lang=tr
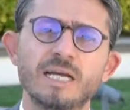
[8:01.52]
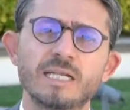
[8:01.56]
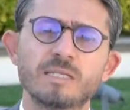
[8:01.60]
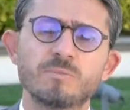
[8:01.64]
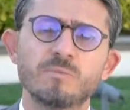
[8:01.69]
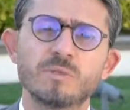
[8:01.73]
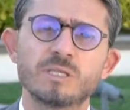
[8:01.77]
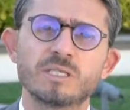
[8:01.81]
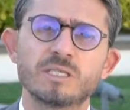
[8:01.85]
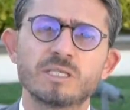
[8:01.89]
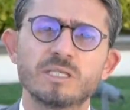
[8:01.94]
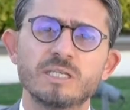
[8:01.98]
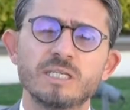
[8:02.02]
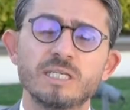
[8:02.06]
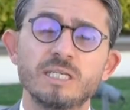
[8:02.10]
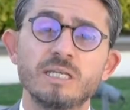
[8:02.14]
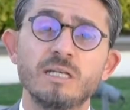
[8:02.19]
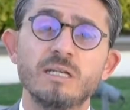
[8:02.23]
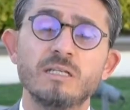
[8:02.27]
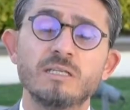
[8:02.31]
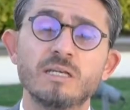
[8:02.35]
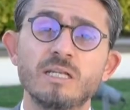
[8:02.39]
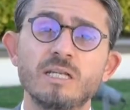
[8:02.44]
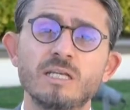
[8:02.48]
artması,
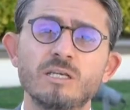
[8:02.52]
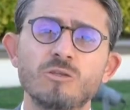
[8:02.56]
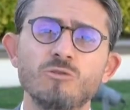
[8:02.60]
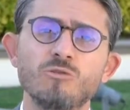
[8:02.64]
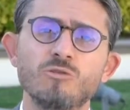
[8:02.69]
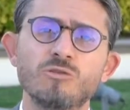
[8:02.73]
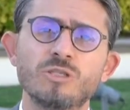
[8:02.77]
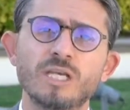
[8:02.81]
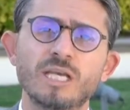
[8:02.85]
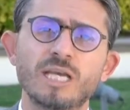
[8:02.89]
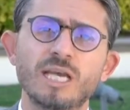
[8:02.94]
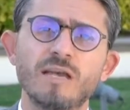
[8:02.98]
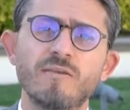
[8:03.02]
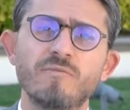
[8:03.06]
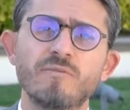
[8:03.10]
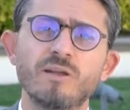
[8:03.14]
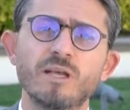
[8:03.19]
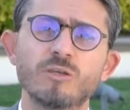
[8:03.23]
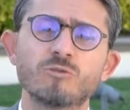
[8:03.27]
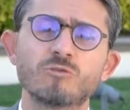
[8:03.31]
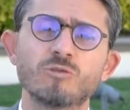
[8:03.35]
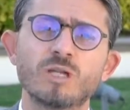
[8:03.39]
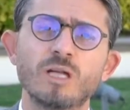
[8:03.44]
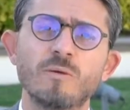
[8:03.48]
İngiltere'deki yüksek
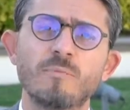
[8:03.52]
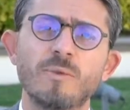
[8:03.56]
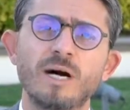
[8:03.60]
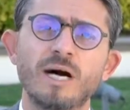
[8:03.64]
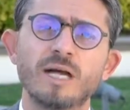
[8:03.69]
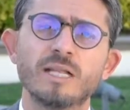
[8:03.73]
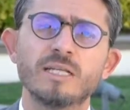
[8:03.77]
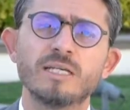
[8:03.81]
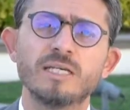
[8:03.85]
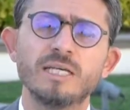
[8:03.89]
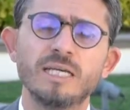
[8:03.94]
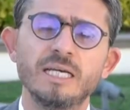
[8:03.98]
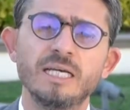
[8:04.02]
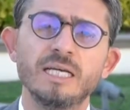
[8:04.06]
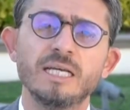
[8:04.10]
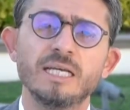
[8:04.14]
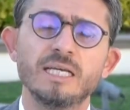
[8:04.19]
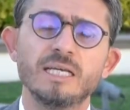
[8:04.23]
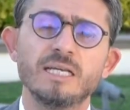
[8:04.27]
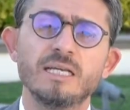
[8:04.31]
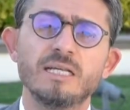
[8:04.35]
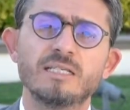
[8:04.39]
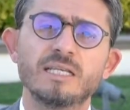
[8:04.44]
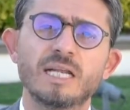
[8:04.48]
enflasyona bağlı
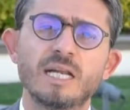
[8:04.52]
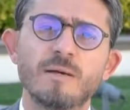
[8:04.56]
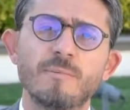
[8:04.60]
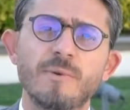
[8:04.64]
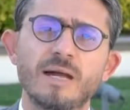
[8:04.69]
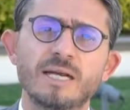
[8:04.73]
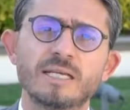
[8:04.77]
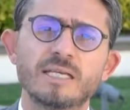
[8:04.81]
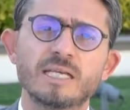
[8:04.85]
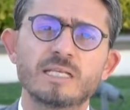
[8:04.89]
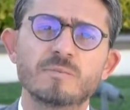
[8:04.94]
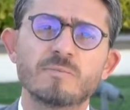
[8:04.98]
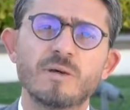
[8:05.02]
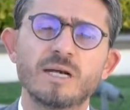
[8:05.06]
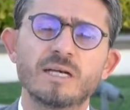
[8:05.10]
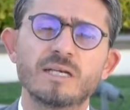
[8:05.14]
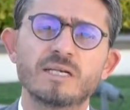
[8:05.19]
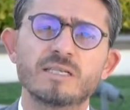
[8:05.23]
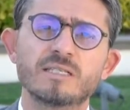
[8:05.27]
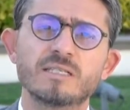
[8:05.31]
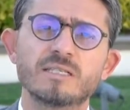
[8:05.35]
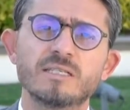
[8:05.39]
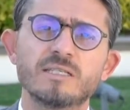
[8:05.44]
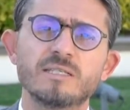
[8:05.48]
İngiltere Merkez
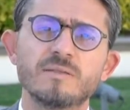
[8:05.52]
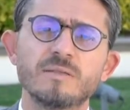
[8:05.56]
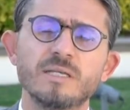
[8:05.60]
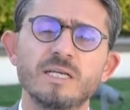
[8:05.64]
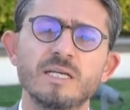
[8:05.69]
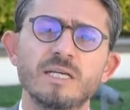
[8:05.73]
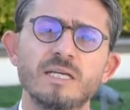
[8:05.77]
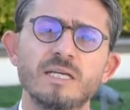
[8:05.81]
Bankası'nın